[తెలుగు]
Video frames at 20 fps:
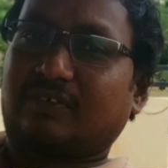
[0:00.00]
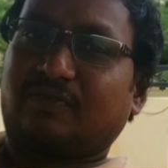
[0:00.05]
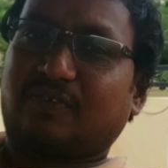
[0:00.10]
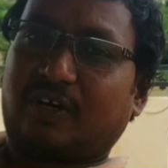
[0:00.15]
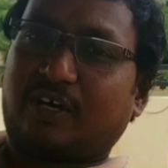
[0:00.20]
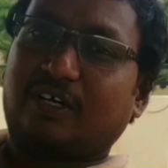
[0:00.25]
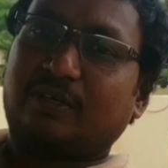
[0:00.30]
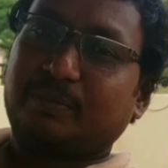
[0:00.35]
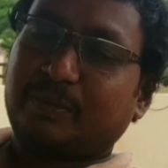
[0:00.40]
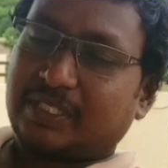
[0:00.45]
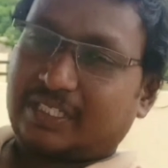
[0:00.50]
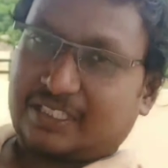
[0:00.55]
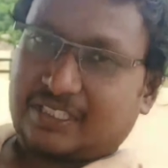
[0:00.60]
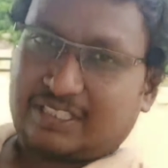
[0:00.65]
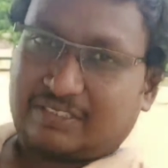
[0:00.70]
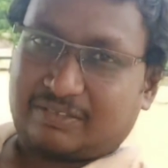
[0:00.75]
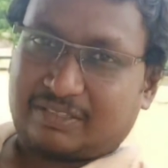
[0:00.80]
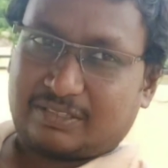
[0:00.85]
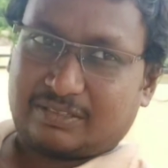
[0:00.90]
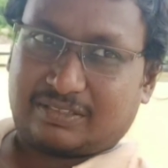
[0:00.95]
ఒక ఫార్మర్
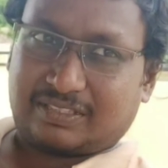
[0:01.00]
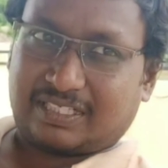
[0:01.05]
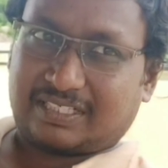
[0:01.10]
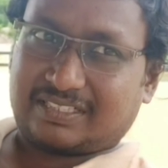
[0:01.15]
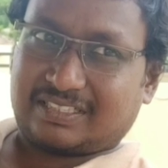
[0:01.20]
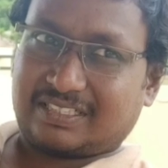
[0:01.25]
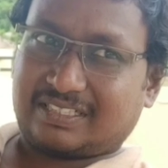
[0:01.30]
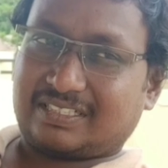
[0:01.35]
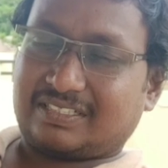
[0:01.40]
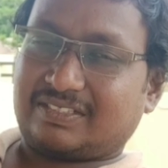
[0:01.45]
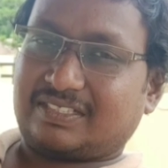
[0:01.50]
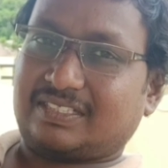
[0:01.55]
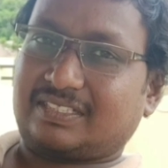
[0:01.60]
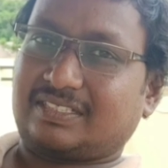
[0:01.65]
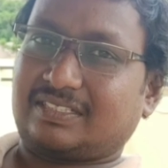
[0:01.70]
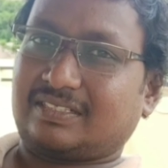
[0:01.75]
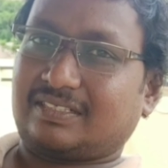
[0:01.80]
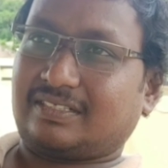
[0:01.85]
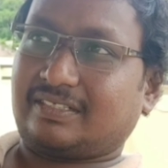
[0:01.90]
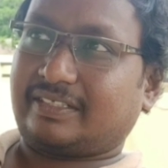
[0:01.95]
అనేవాడు సక్సెస్
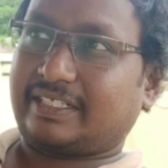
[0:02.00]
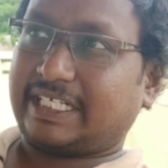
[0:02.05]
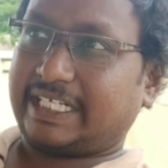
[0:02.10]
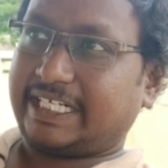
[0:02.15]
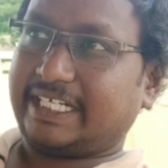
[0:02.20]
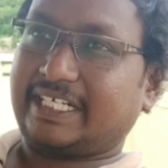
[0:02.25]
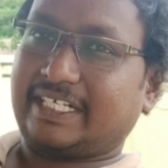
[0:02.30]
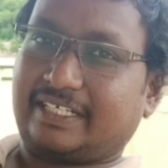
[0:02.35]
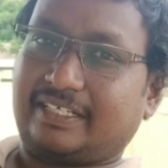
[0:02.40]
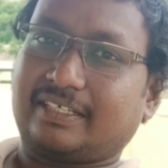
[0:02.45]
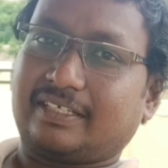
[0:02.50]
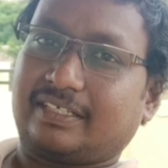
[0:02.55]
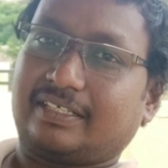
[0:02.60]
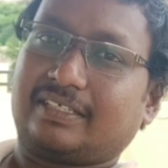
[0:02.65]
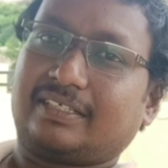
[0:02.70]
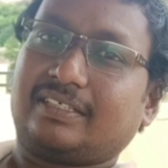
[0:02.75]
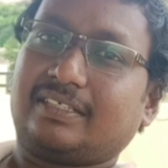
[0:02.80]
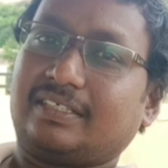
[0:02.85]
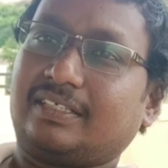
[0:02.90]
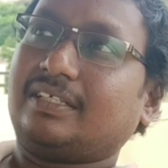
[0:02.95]
రేట్కి
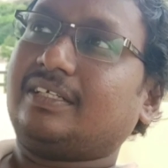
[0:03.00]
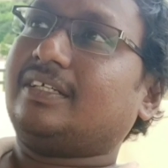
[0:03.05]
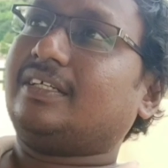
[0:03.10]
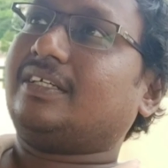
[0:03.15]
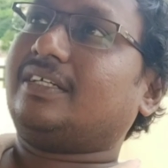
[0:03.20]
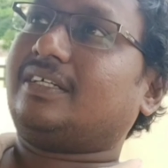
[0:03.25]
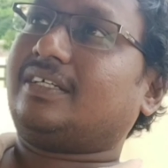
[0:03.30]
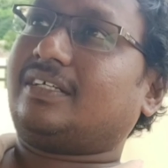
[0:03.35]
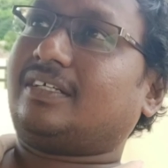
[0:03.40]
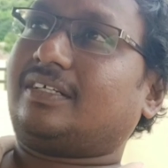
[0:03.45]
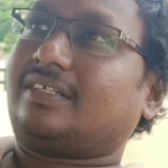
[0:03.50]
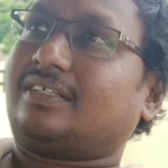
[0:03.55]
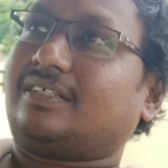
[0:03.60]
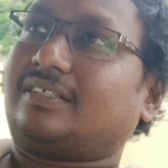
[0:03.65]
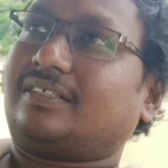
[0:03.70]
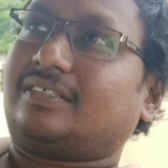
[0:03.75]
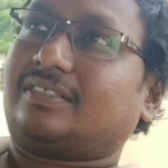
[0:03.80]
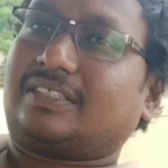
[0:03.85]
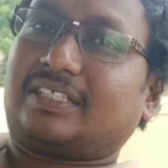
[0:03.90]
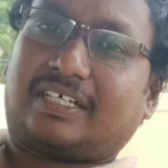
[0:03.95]

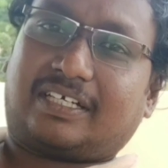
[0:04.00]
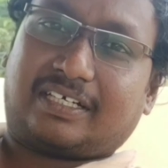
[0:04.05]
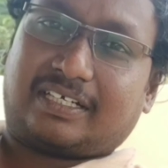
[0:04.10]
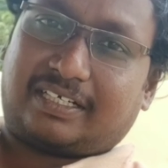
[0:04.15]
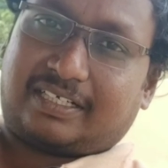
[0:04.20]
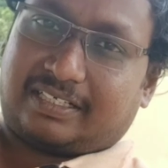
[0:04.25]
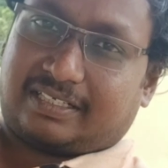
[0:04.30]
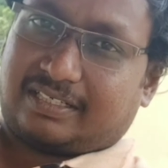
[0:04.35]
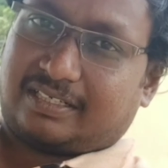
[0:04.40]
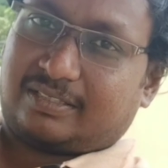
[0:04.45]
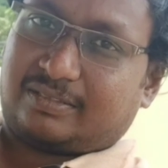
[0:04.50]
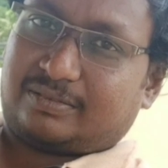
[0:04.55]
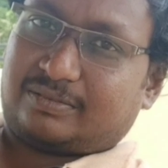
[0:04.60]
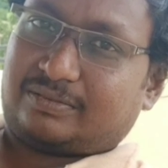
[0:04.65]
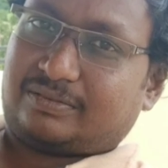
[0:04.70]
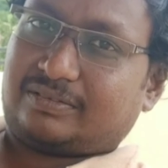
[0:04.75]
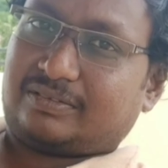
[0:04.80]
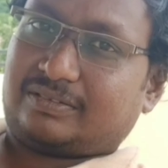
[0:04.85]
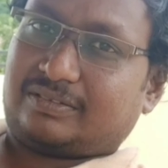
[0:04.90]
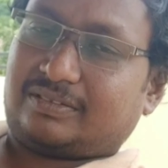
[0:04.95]
దగ్గరికి రాడు
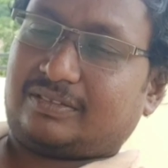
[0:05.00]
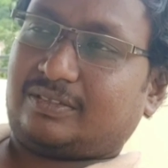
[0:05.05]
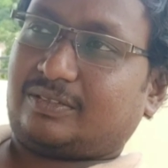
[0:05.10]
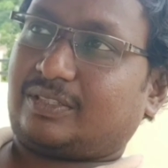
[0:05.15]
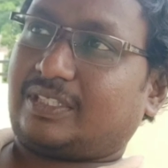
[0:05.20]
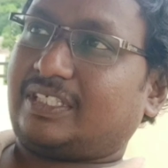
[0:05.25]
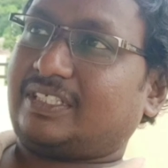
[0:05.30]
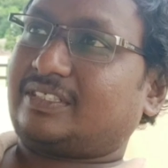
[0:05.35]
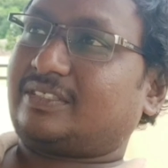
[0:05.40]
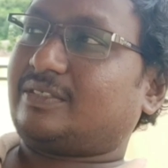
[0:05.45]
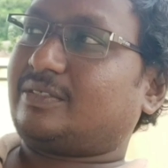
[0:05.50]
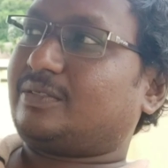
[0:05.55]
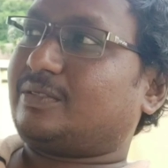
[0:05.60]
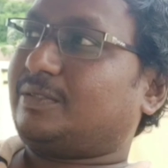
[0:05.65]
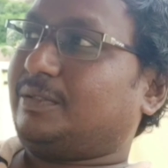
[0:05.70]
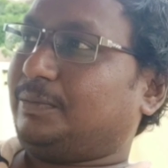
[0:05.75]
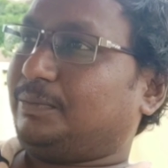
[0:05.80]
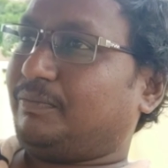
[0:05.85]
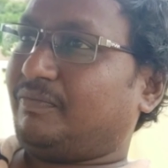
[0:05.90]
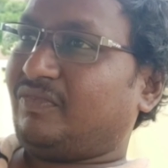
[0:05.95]
ఓకే సో
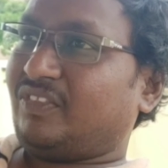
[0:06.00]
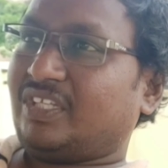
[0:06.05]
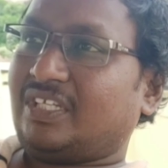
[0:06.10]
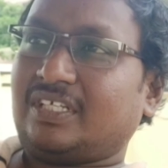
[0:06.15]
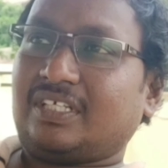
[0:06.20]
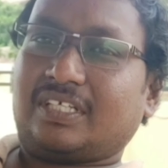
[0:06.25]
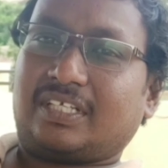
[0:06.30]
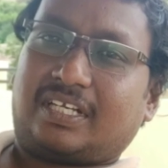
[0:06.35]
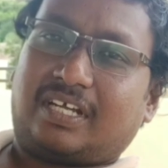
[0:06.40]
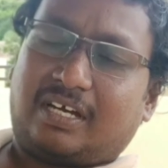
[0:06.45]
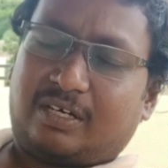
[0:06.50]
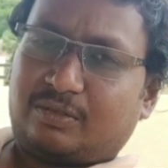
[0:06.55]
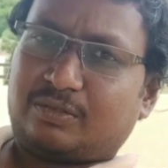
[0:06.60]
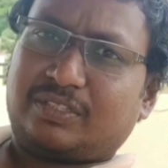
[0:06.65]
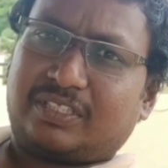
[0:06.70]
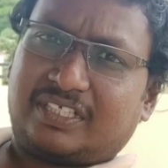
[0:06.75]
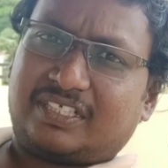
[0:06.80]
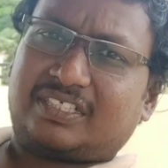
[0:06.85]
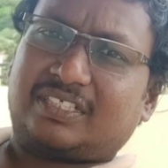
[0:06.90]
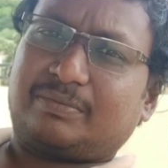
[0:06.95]
నా
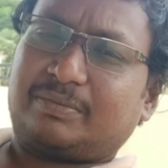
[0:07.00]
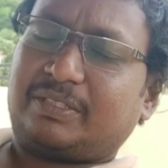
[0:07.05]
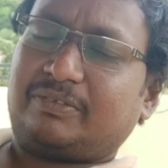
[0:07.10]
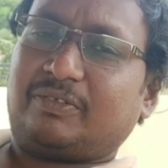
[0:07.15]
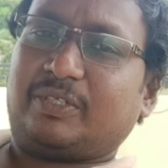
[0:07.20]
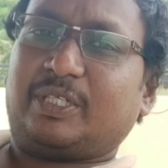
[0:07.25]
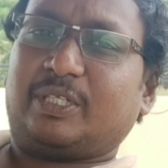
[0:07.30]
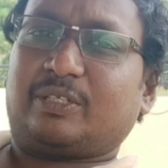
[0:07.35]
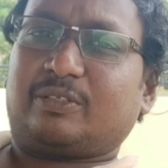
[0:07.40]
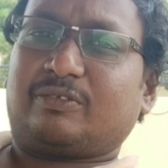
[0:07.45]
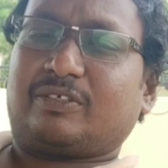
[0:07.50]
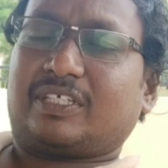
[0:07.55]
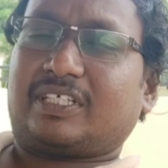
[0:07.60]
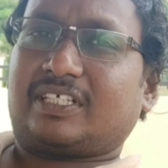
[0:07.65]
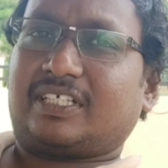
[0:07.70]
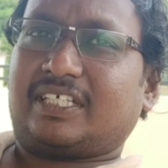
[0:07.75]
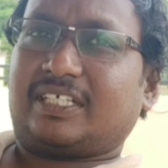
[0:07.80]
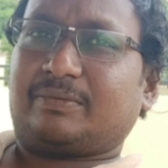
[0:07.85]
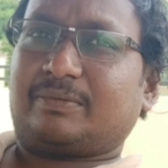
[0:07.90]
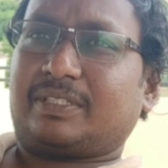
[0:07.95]
ఉద్దేశం ఈ వీడియో
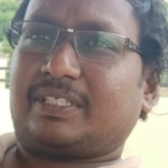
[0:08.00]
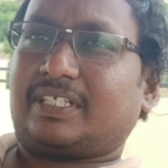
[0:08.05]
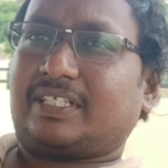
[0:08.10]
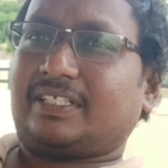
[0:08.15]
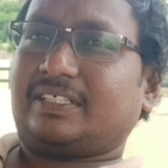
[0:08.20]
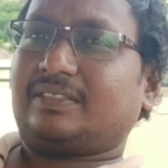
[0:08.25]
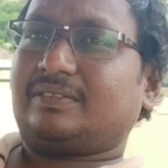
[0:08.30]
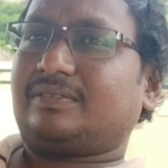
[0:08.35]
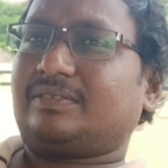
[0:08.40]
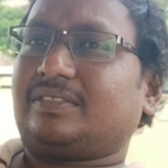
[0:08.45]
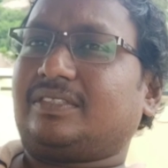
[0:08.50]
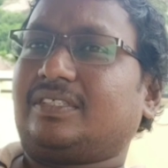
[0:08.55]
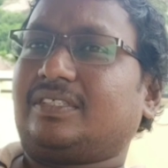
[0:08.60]
ద్వారా ఏమంటే